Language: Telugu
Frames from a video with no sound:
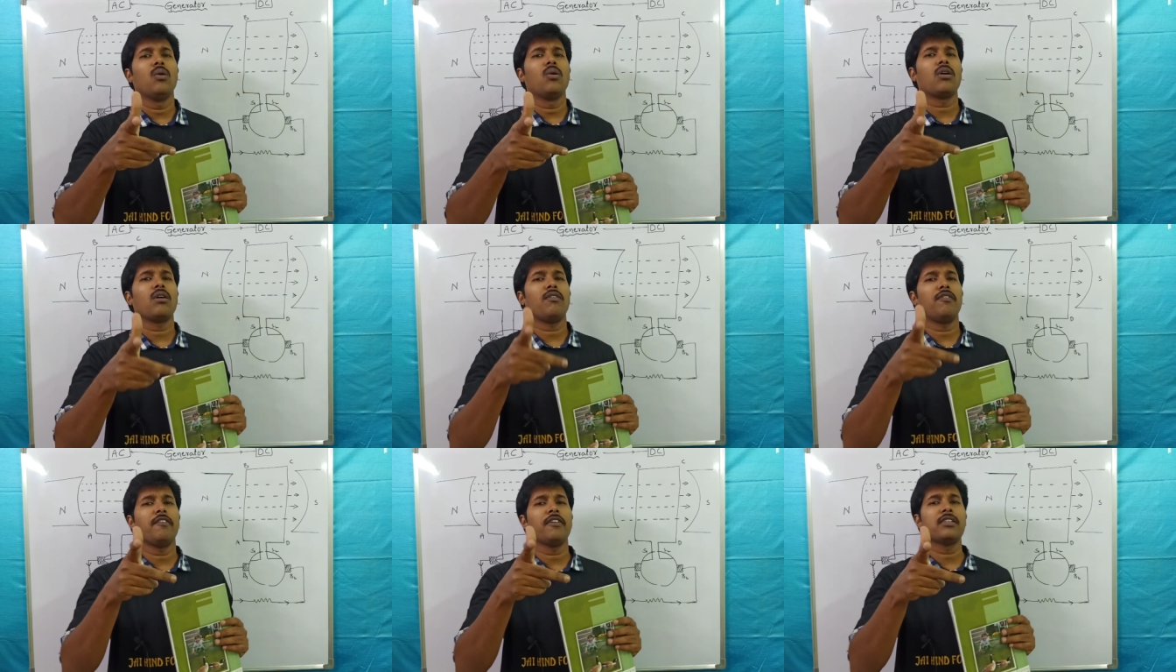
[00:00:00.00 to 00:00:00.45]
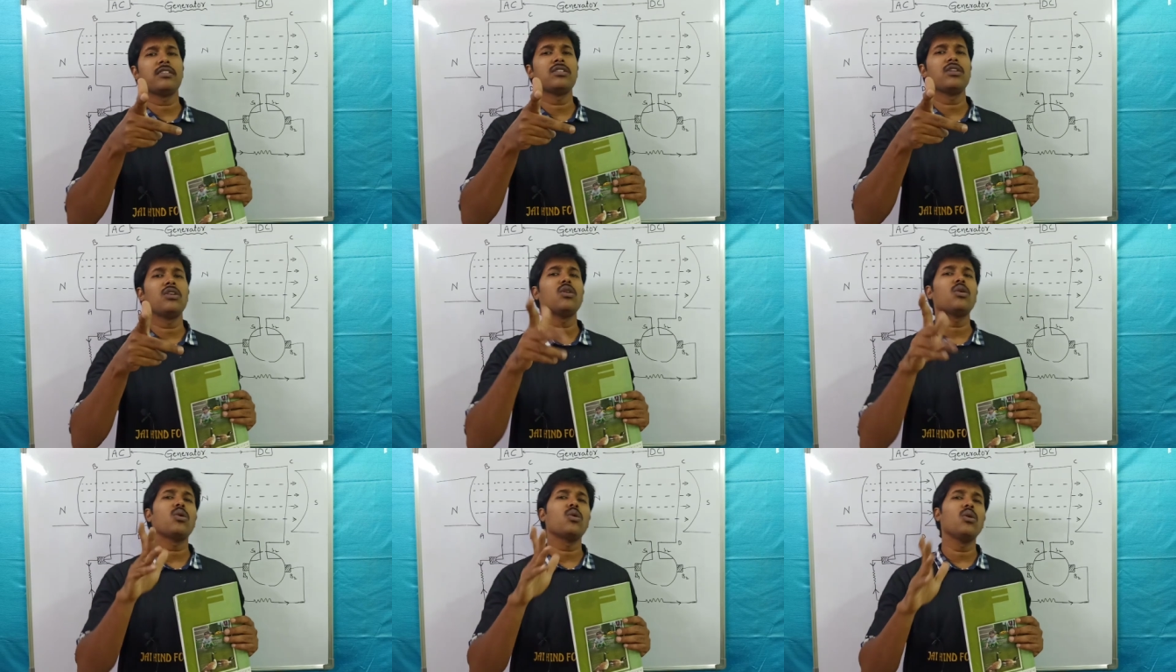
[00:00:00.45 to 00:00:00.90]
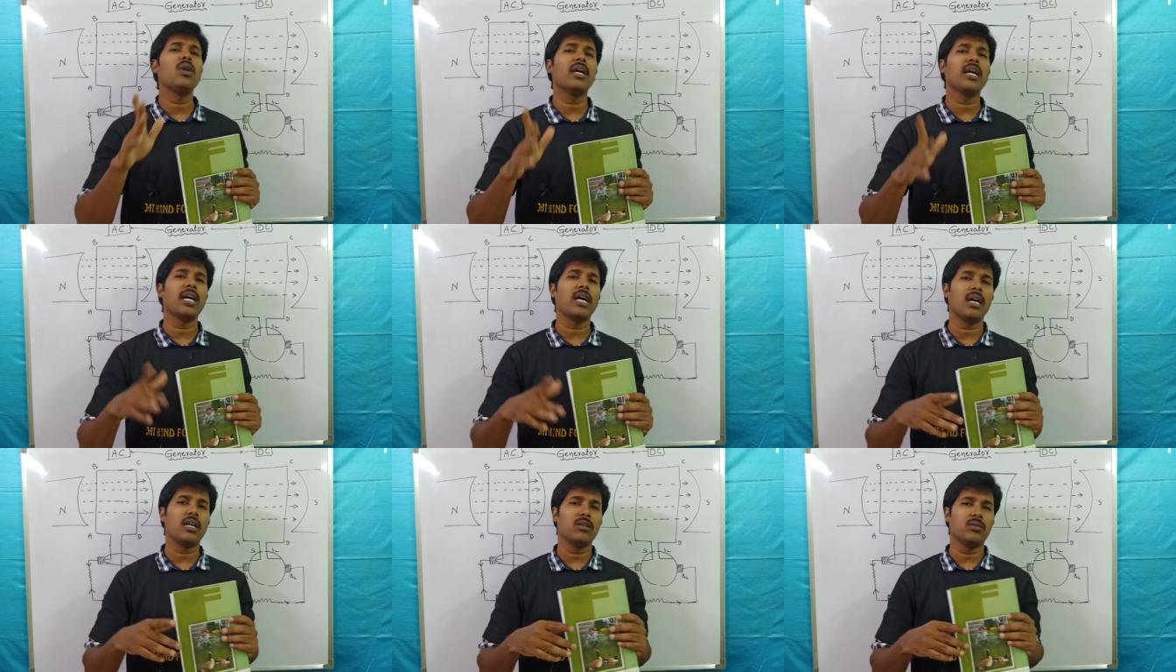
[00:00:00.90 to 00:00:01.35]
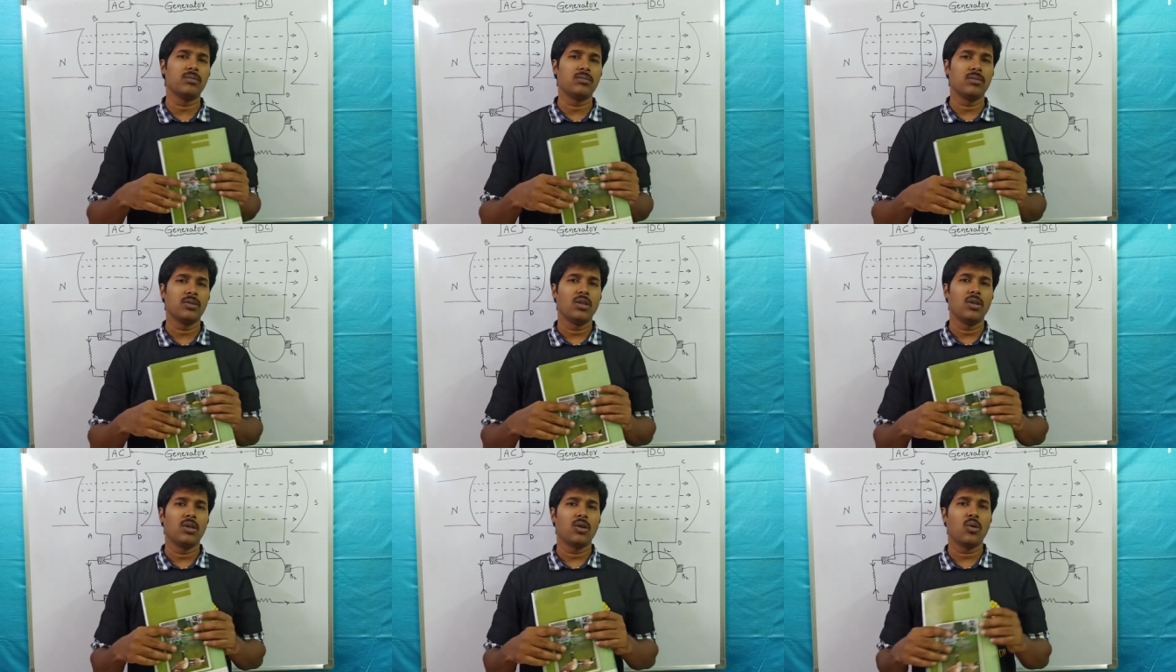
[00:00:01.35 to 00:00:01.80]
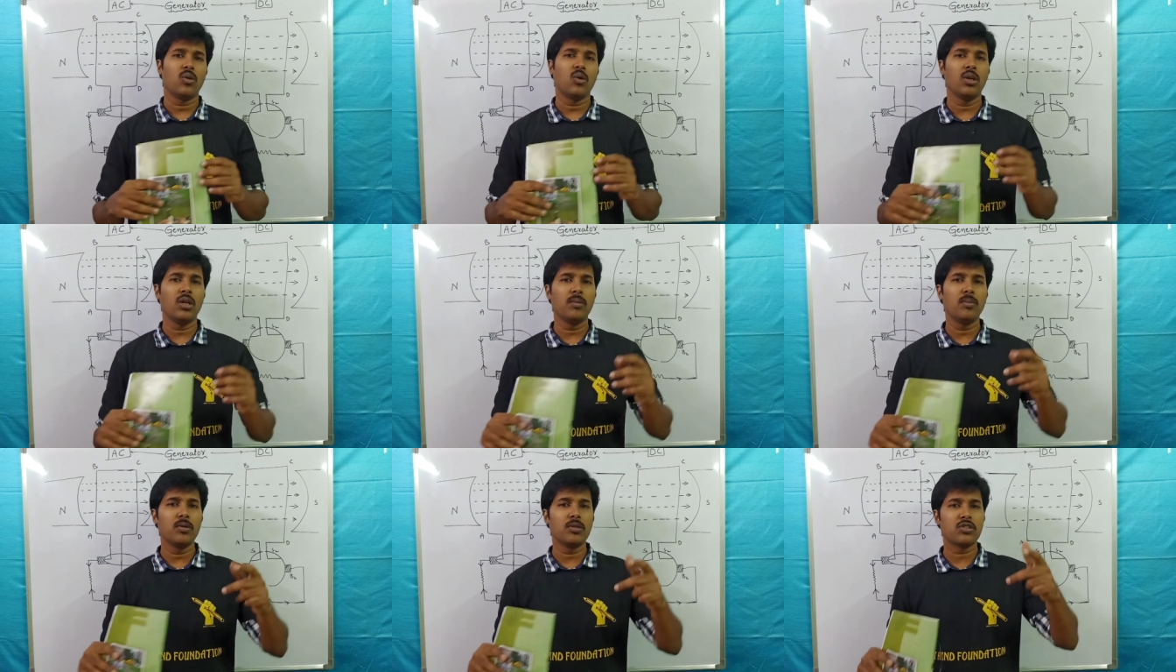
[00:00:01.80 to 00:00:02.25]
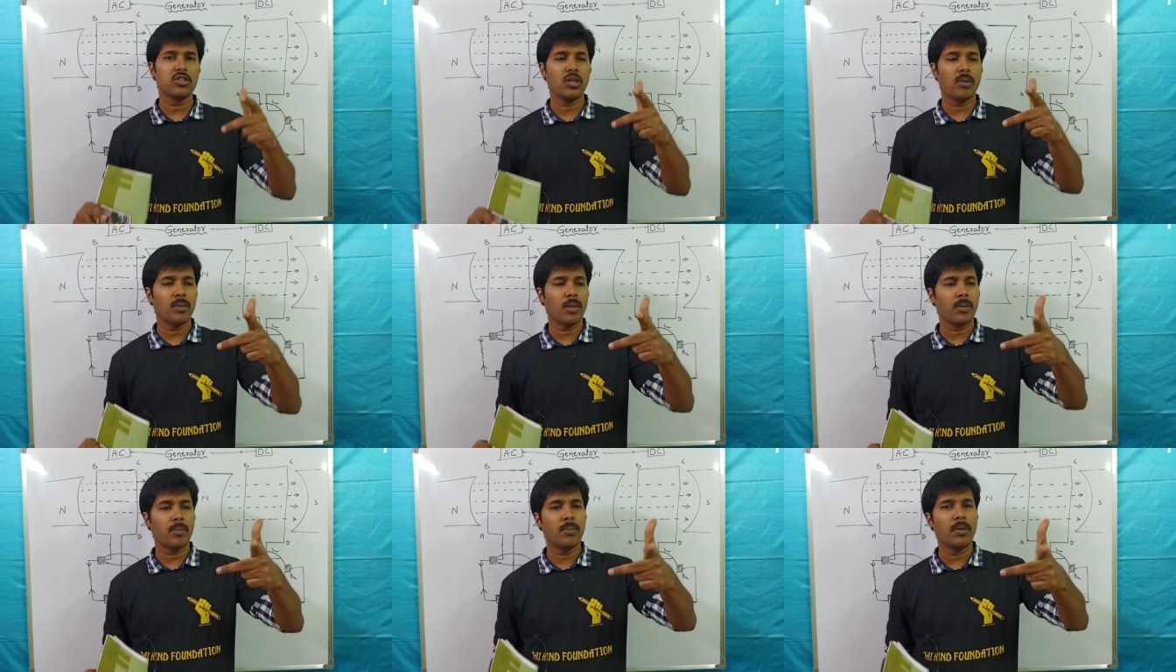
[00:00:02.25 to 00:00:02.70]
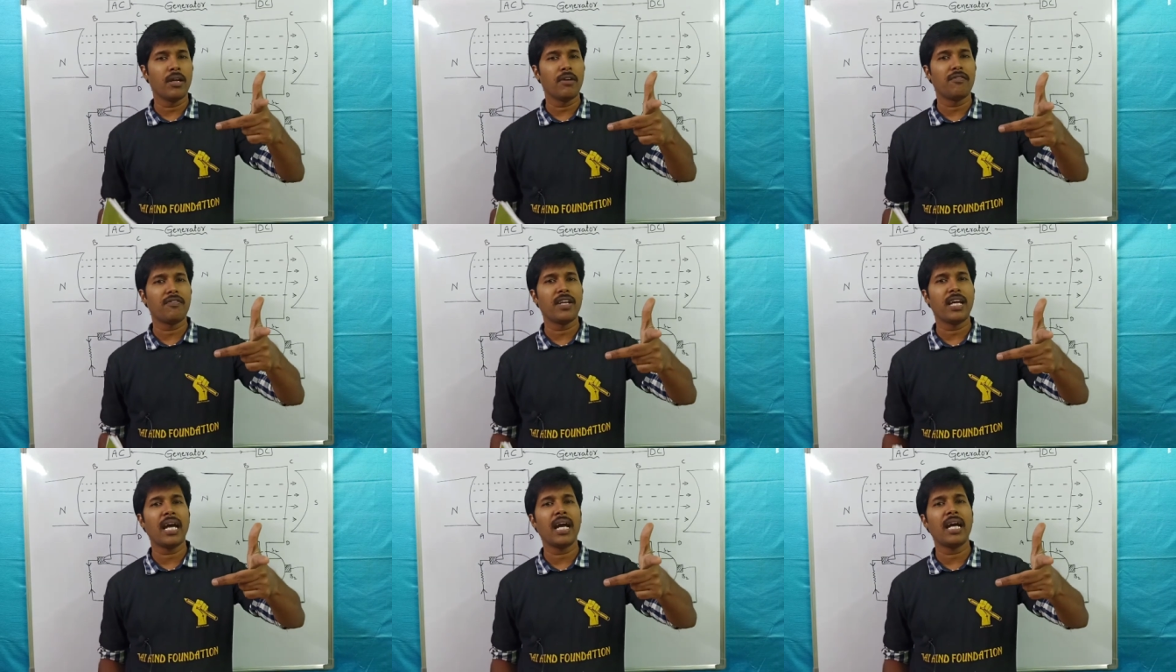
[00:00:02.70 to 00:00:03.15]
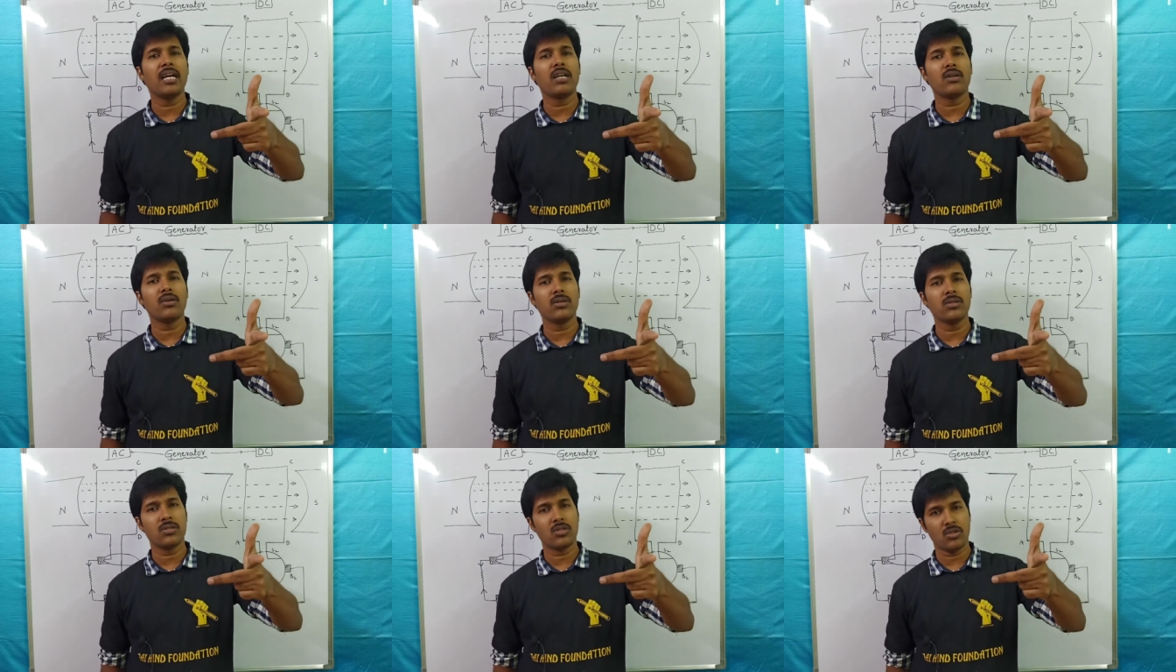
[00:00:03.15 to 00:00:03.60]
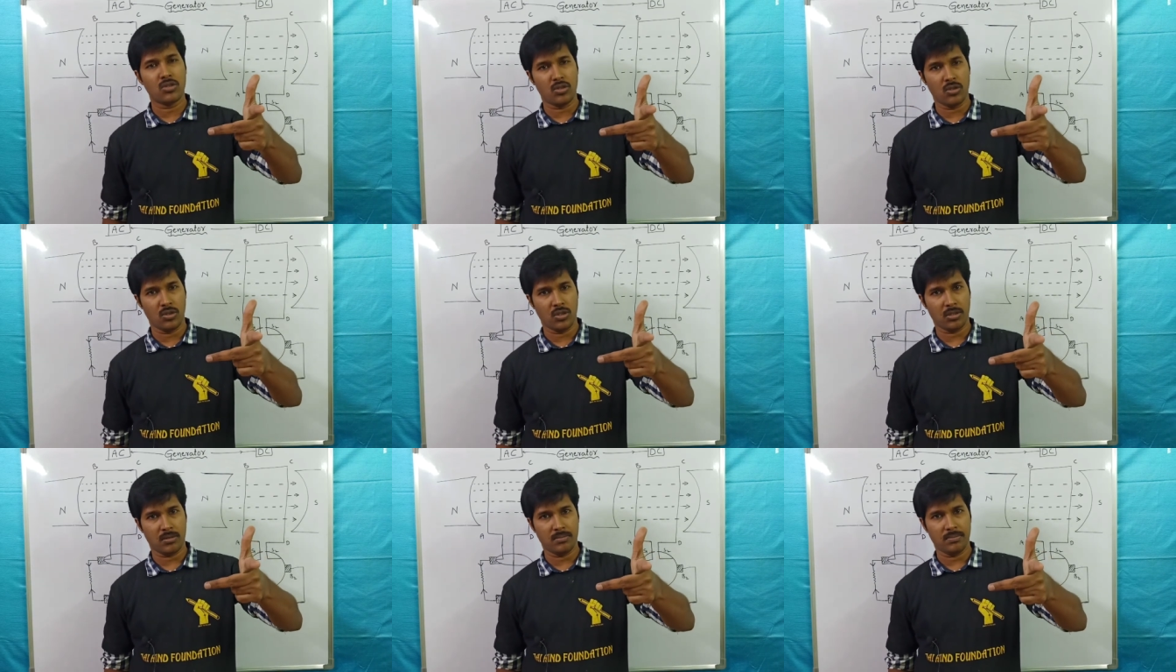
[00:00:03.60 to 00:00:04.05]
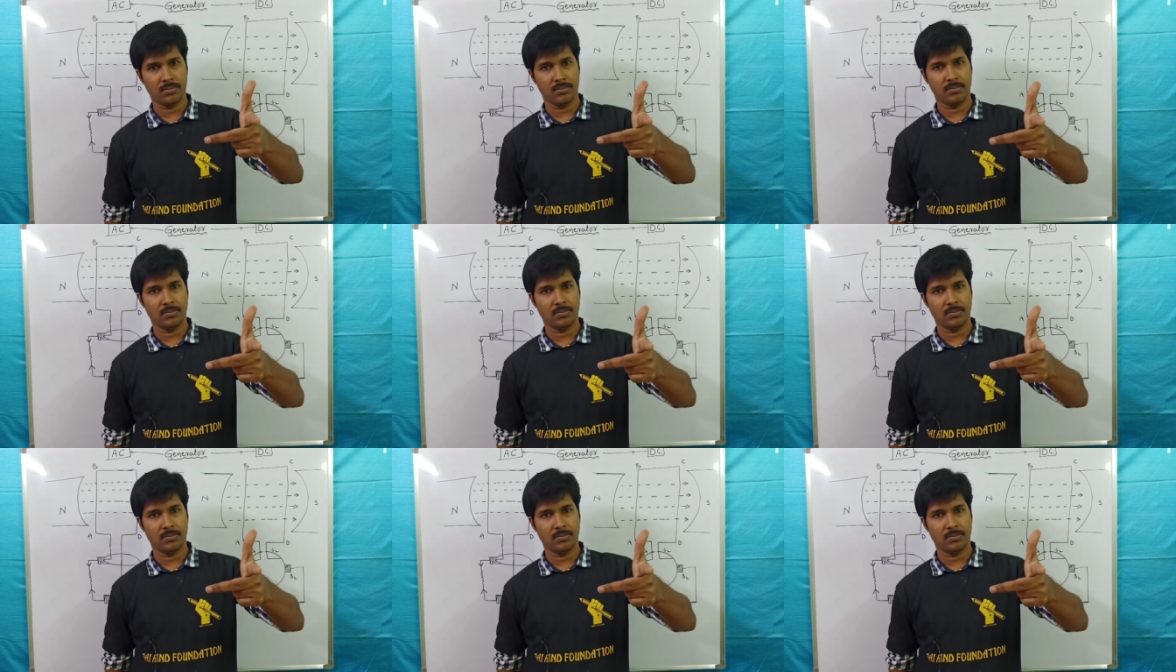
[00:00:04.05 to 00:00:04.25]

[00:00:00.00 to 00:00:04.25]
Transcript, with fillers: ఒక ఫిక్స్డ్ రూల్ ఏం కాదు కొన్ని బుక్స్లో మనం లెఫ్ట్ హ్యాండ్ రూల్స్ చూస్తుంటాం